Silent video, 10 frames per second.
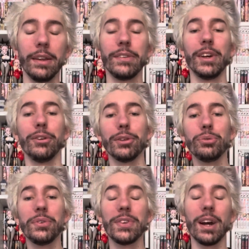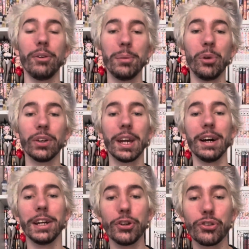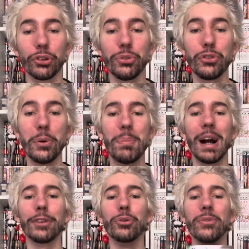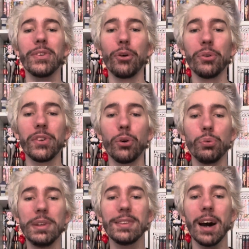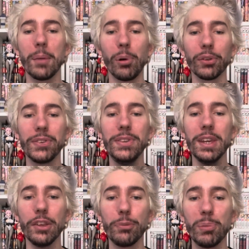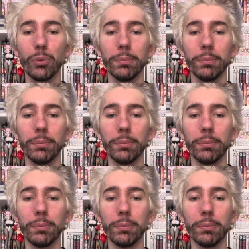Salut à tous, c'est Awan Manga et aujourd'hui je te parle de 008 apprenti espion.